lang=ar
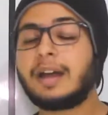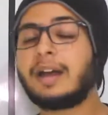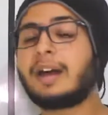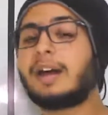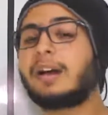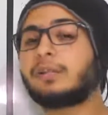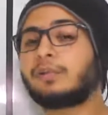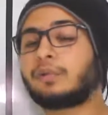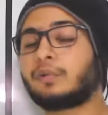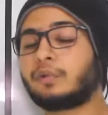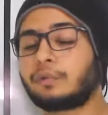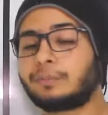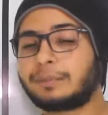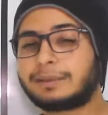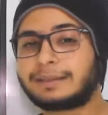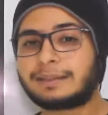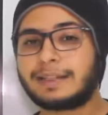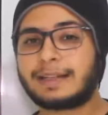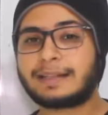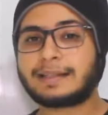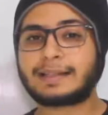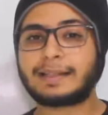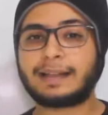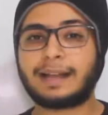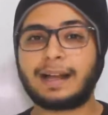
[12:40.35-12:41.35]
غتكون
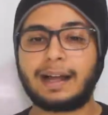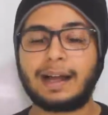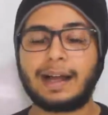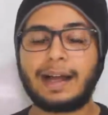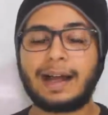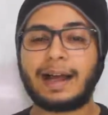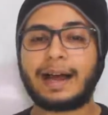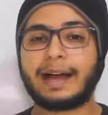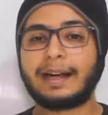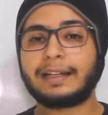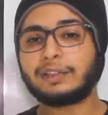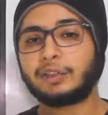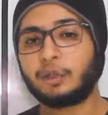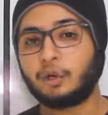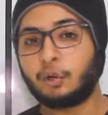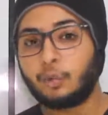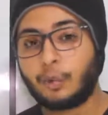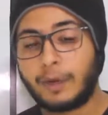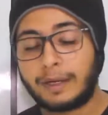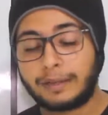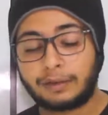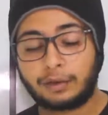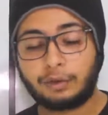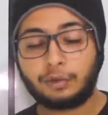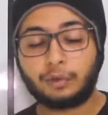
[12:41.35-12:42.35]
متصله
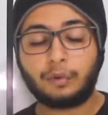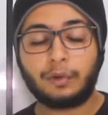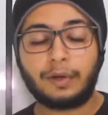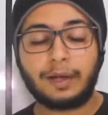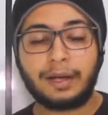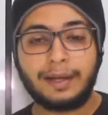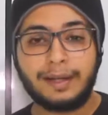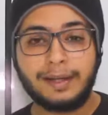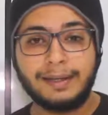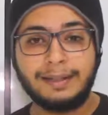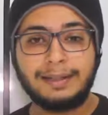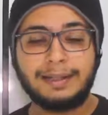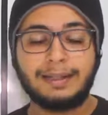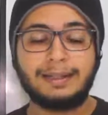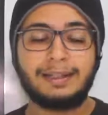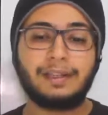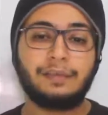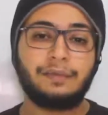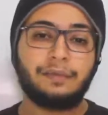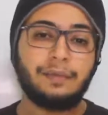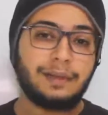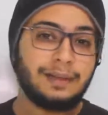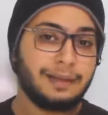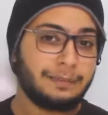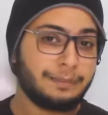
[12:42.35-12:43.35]
ادغوات دو ان يعني
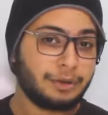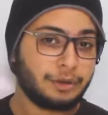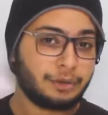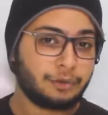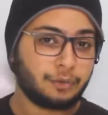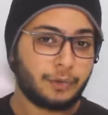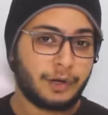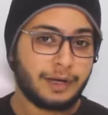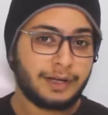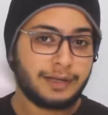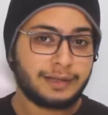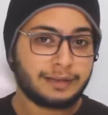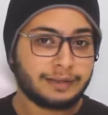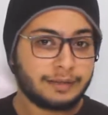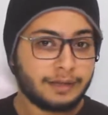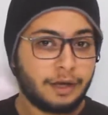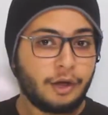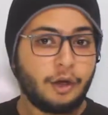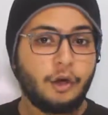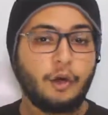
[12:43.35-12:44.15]
في اليمين دو واحد